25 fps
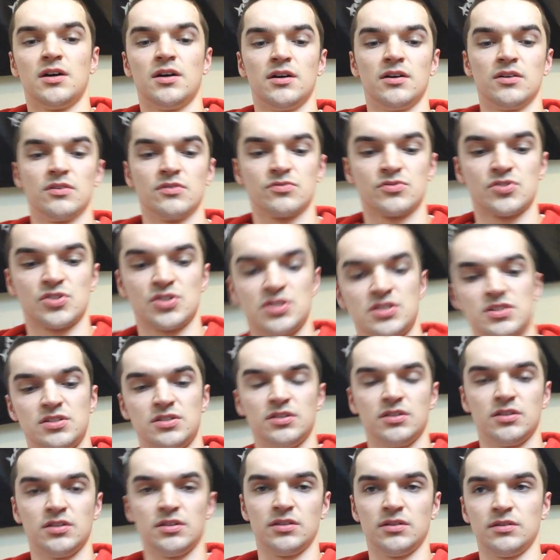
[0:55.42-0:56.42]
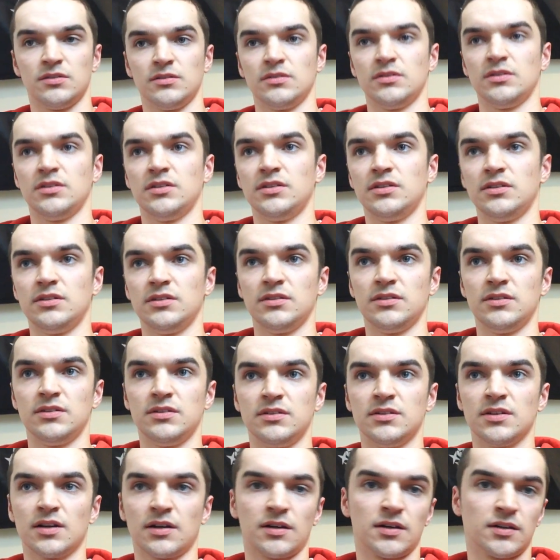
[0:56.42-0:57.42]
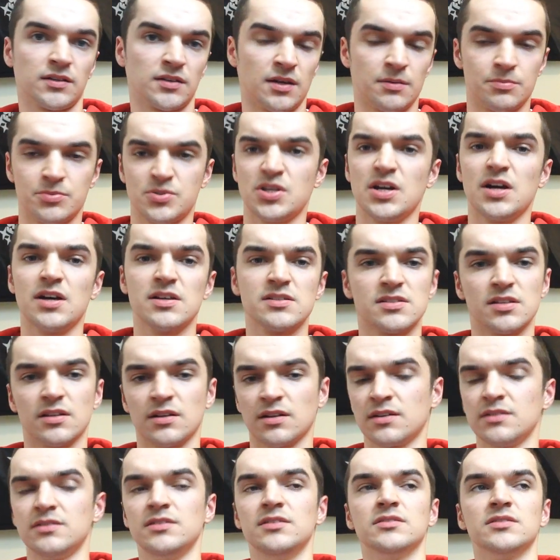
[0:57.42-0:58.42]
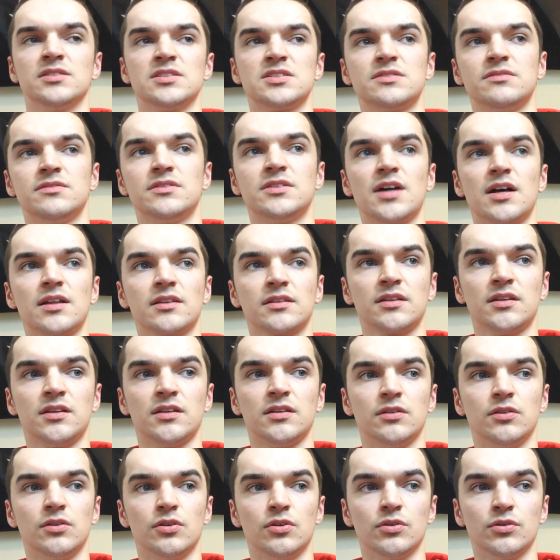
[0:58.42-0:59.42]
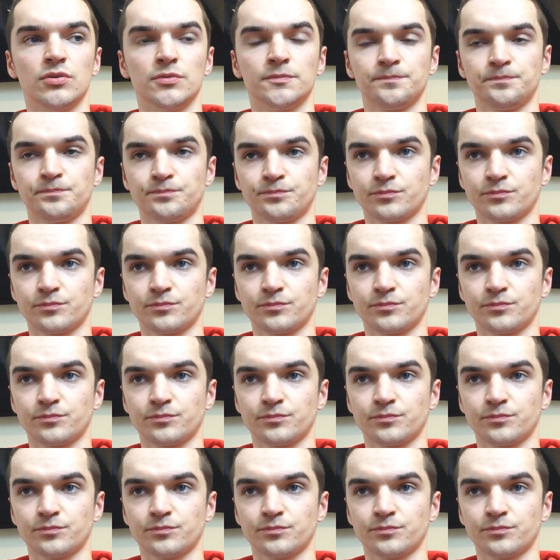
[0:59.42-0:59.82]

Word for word: а, в жизни. Э, я как-то общался, ходил на свиданки, но